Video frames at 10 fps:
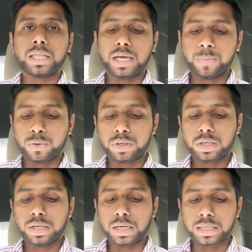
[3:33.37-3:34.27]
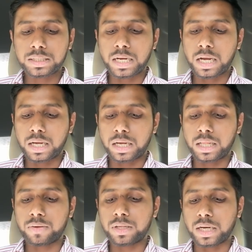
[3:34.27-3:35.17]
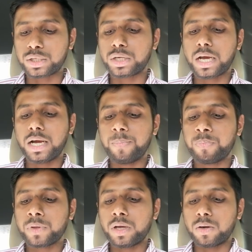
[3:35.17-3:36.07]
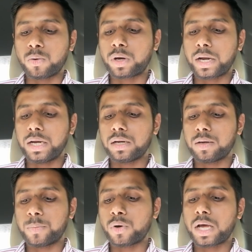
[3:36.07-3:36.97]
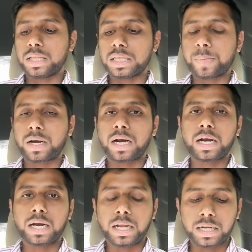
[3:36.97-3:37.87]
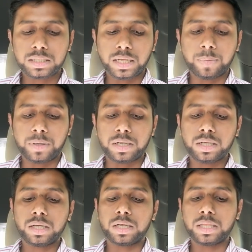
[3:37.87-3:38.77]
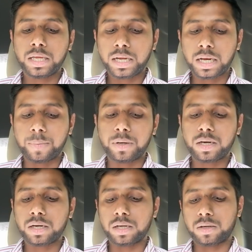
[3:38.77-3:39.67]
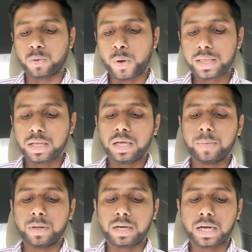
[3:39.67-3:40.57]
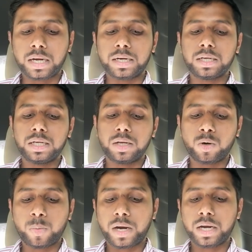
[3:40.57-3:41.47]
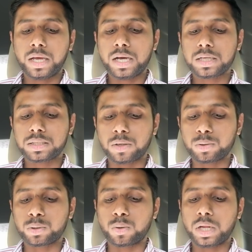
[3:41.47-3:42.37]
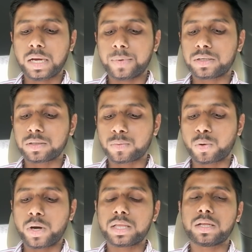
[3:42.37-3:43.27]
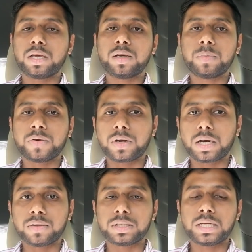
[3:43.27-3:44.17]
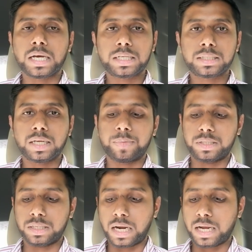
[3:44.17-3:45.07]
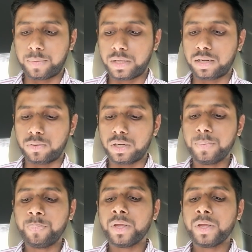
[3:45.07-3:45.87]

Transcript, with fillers: இதே போன்று ரஷ்யா அதாவது ரஷ்யா உக்ரைன் போலாந்து இந்த மாதிரி நாடுகள் அரசு செய்யப்பட்டு இதே நபர் குவைத்திலையும் இருக்க கண்டு ரோமானியா சவுத் கொரியா மற்றும் குவைத்திலையும் இவர்கள் வந்துட்டு அரசு செய்யப்பட்டிருக்கிறாங்க அப்படிங்கிற ஒரு